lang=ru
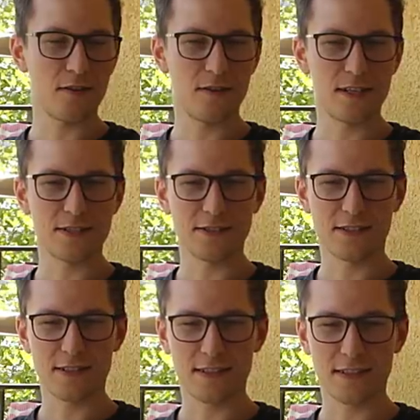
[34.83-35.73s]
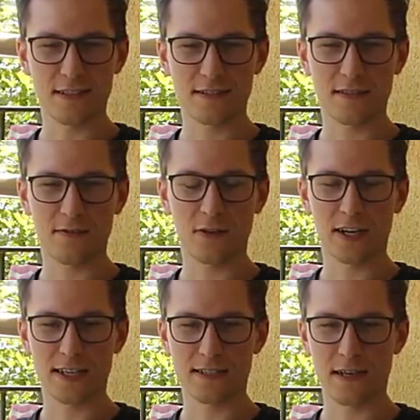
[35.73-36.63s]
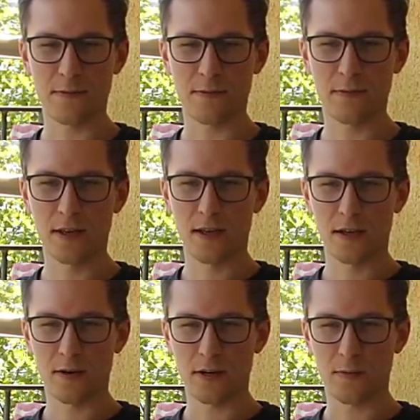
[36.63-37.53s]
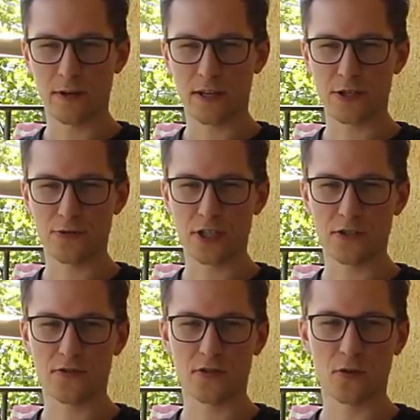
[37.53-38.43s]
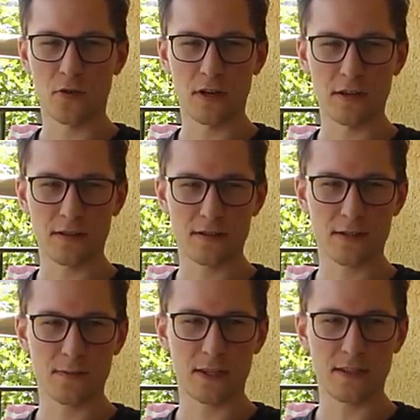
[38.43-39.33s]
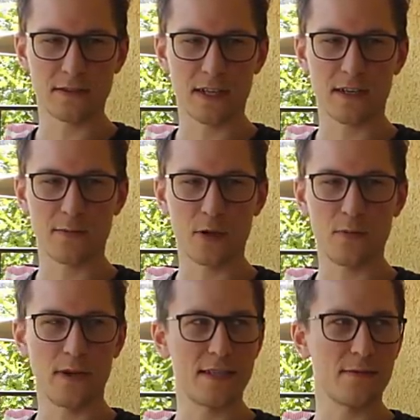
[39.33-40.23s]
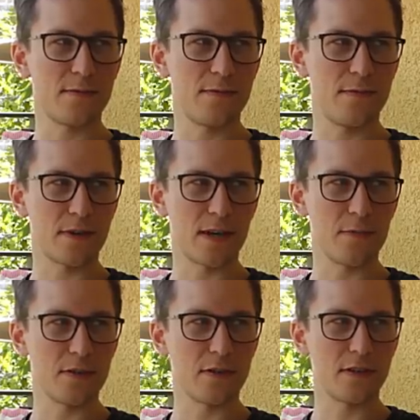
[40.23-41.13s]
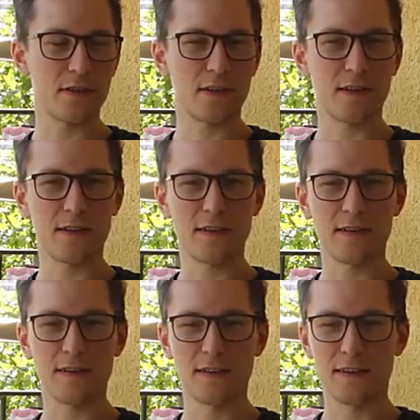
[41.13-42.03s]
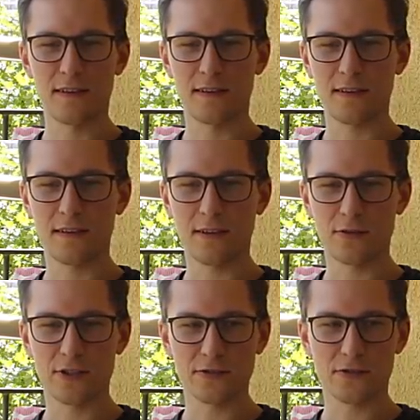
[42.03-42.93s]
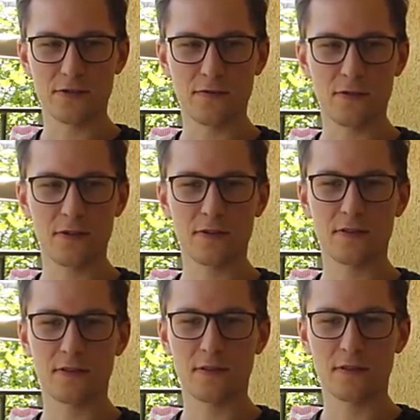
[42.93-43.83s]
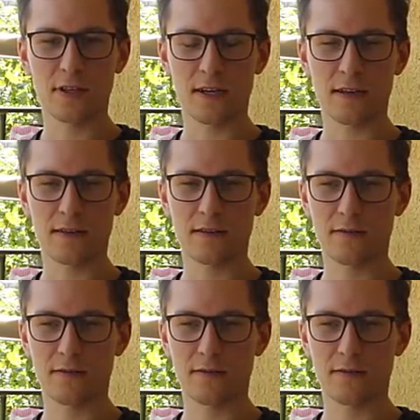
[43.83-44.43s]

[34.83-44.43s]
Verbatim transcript: Он начался с того, как я сам, а, пока еще учась в школе, смотрел, как, как мой батя программирует, и я учился у него, я